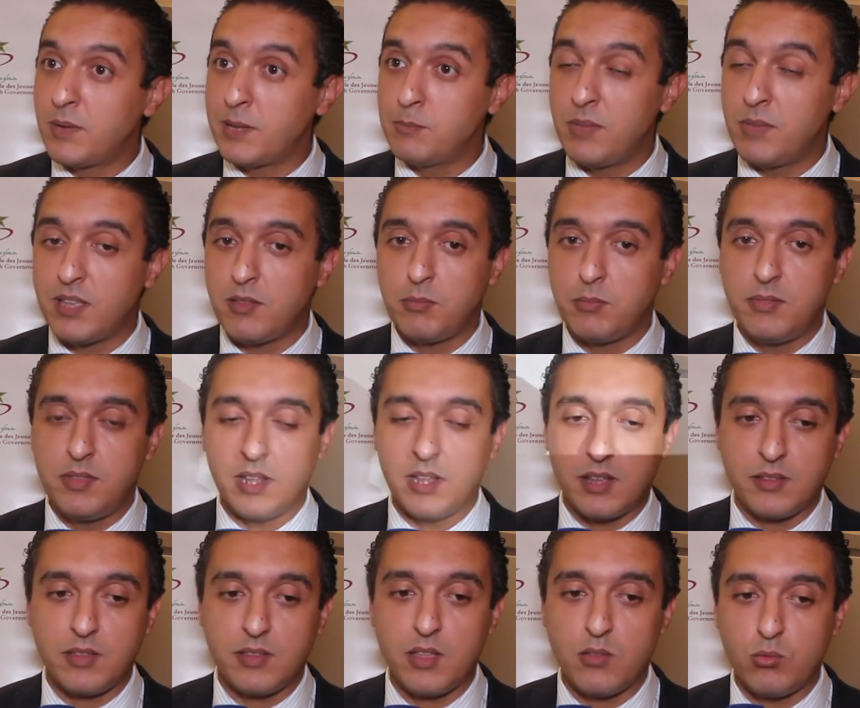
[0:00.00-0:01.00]
مكتب
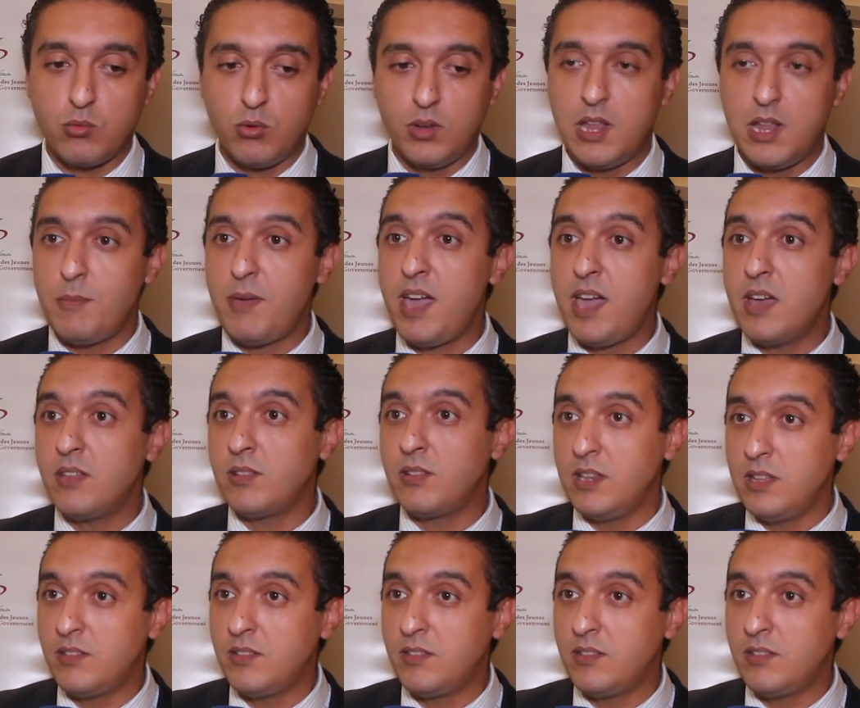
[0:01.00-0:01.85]
الدراسات والأبحاث اللي